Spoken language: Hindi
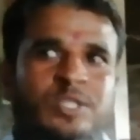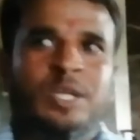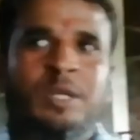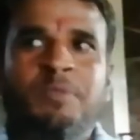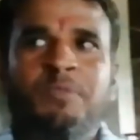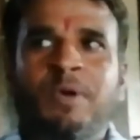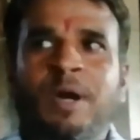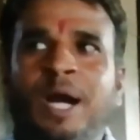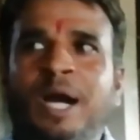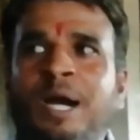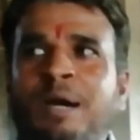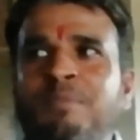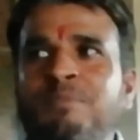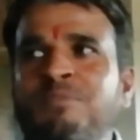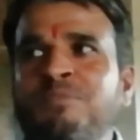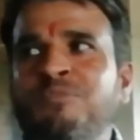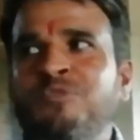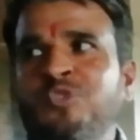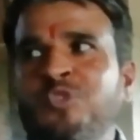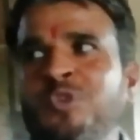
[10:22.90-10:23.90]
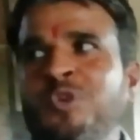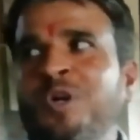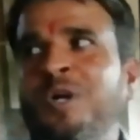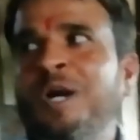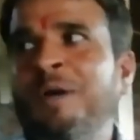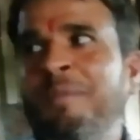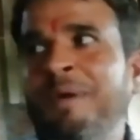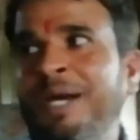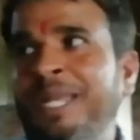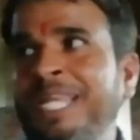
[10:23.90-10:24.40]
सर फार्म जो
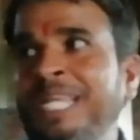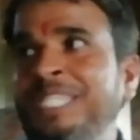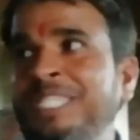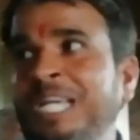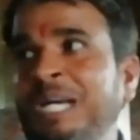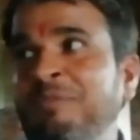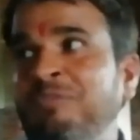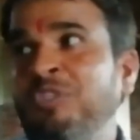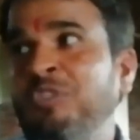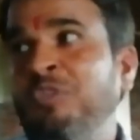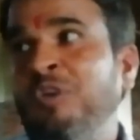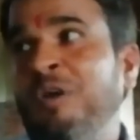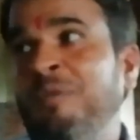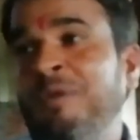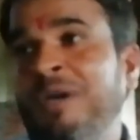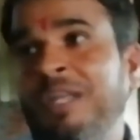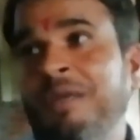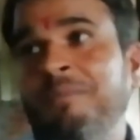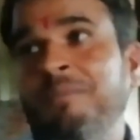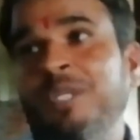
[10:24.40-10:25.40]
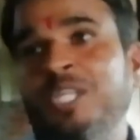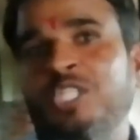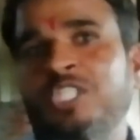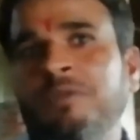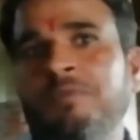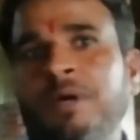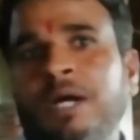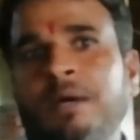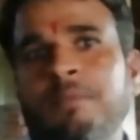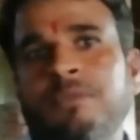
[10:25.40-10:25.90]
हमारे हिसाब से तो हमारा बेस्ट
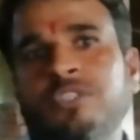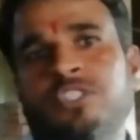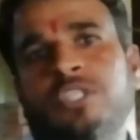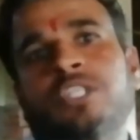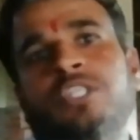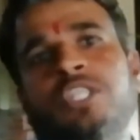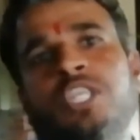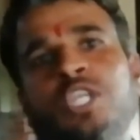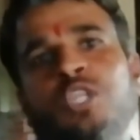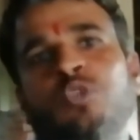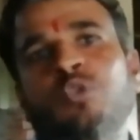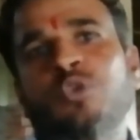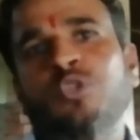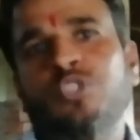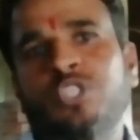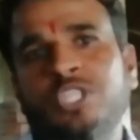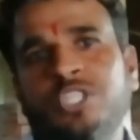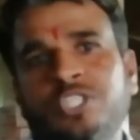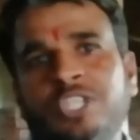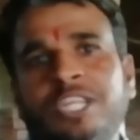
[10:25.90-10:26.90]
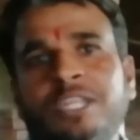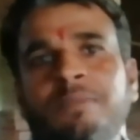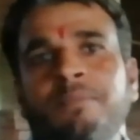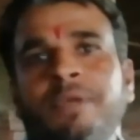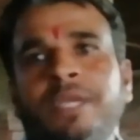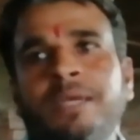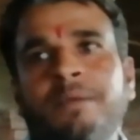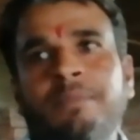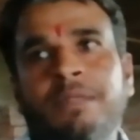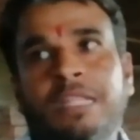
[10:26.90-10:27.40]
फार्म है सर तीनों सीजन
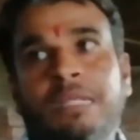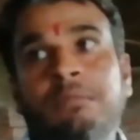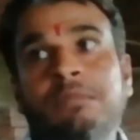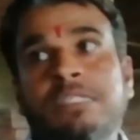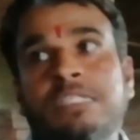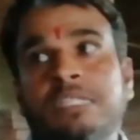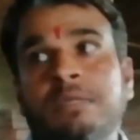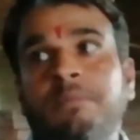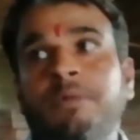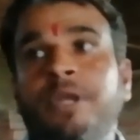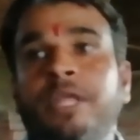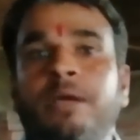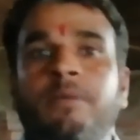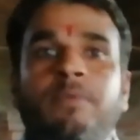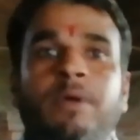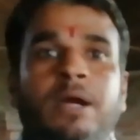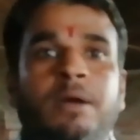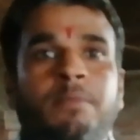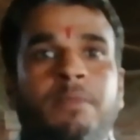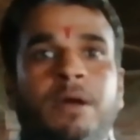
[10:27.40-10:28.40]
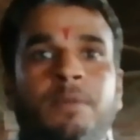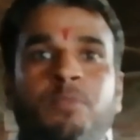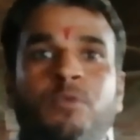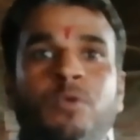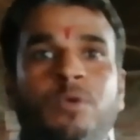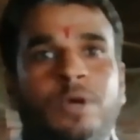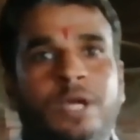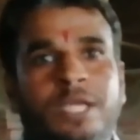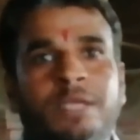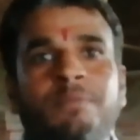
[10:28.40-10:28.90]
में मतलब इससे बढ़िया फार्म
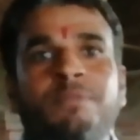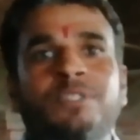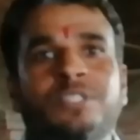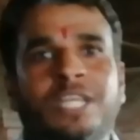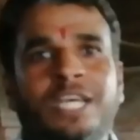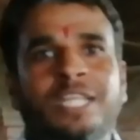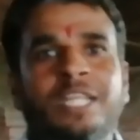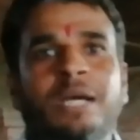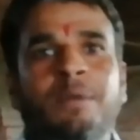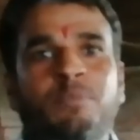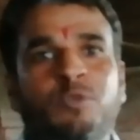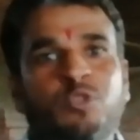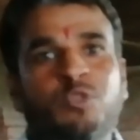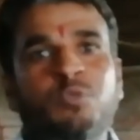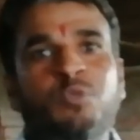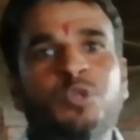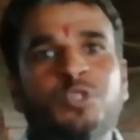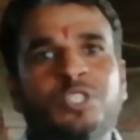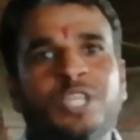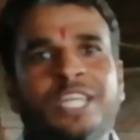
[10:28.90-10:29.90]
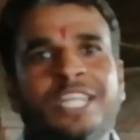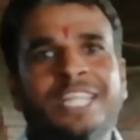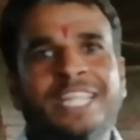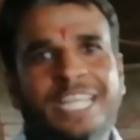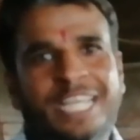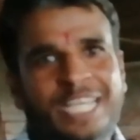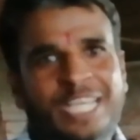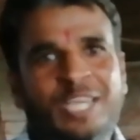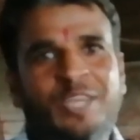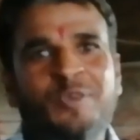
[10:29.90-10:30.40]
आपको कहीं भी शायद आपने तो बहुत सारे
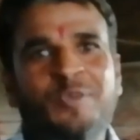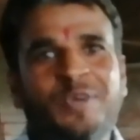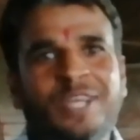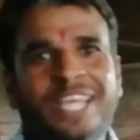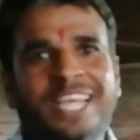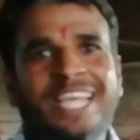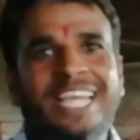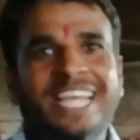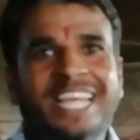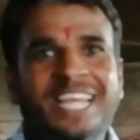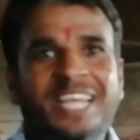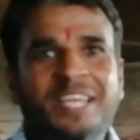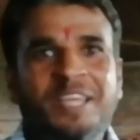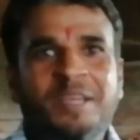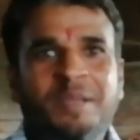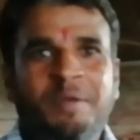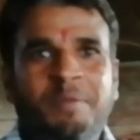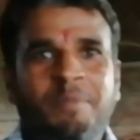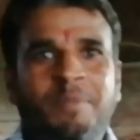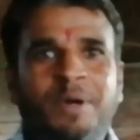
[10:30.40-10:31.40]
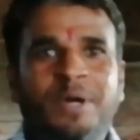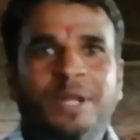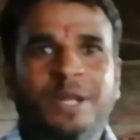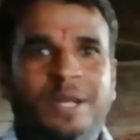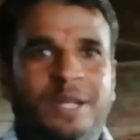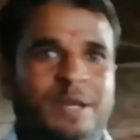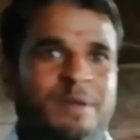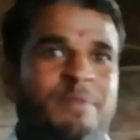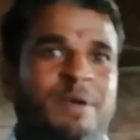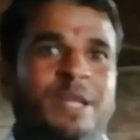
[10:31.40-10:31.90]
देखे होंगे पर
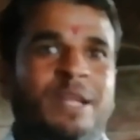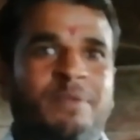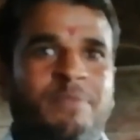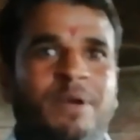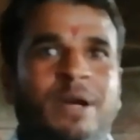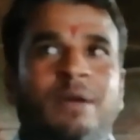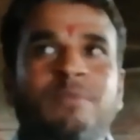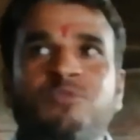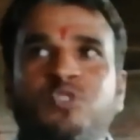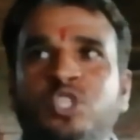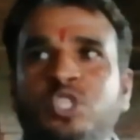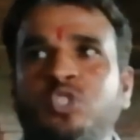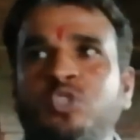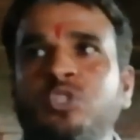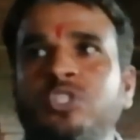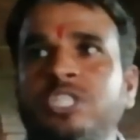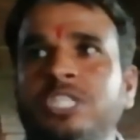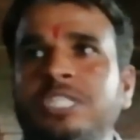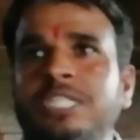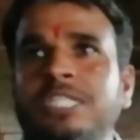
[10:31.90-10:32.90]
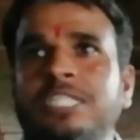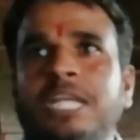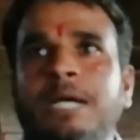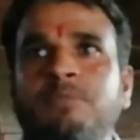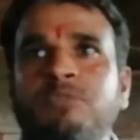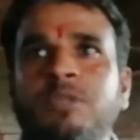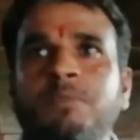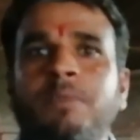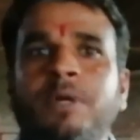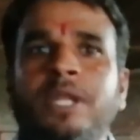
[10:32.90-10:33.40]
हमारा फार्म जिस जिस
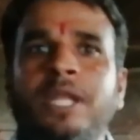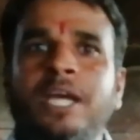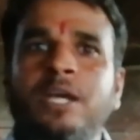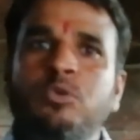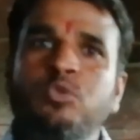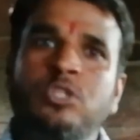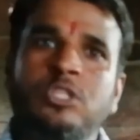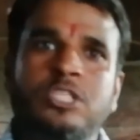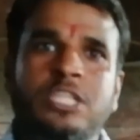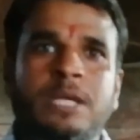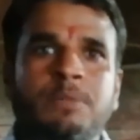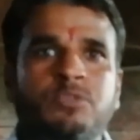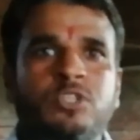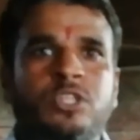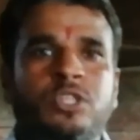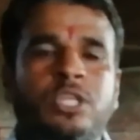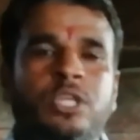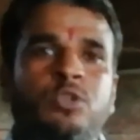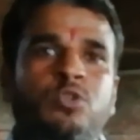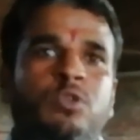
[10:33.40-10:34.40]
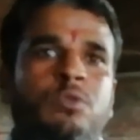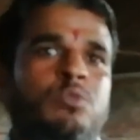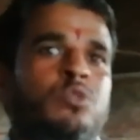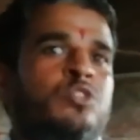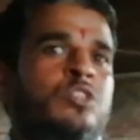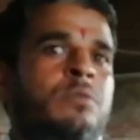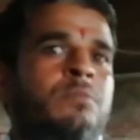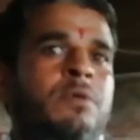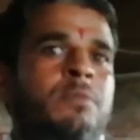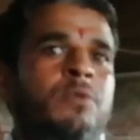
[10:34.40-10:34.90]
हिसाब से बना है उस हिसाब से तीनों
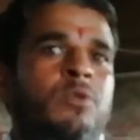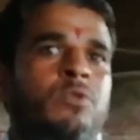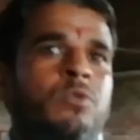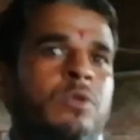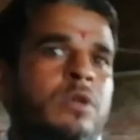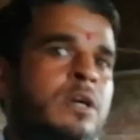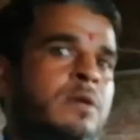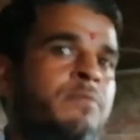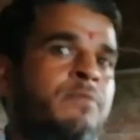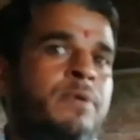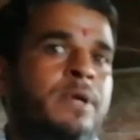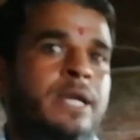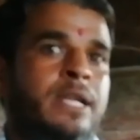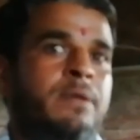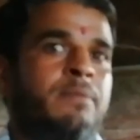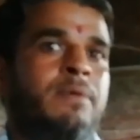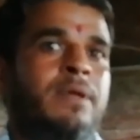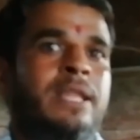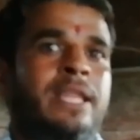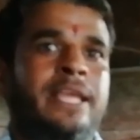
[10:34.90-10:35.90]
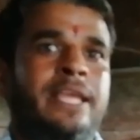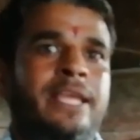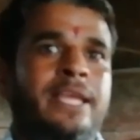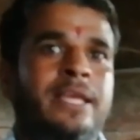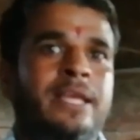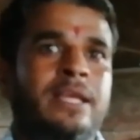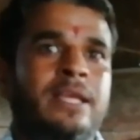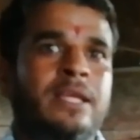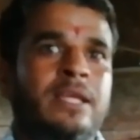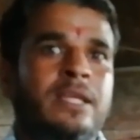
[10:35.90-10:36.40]
मौसम में बिल्कुल कंफर्टेबल है ये